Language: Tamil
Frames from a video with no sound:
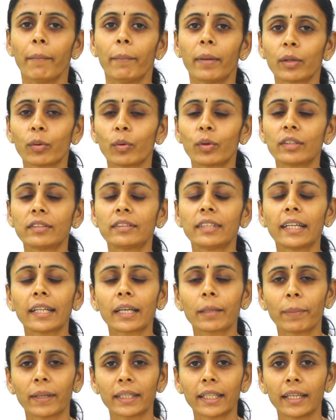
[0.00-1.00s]
பட் ஒரு
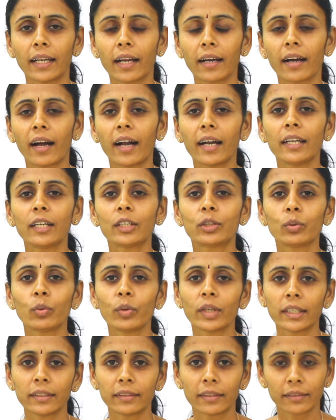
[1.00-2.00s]
சிலர் பார்த்தீங்கன்னா காலையில்
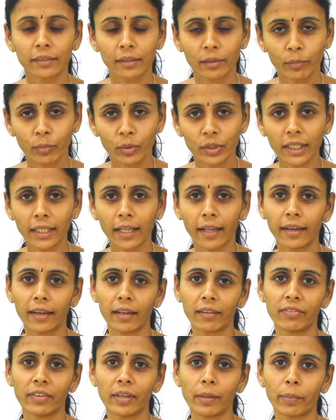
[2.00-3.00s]
தூங்கி எந்திரிச்சிக்கும் போதே
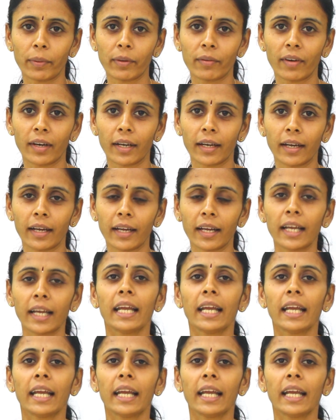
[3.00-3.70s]
டயர்டாக ஃபீல் பண்ணுவாங்க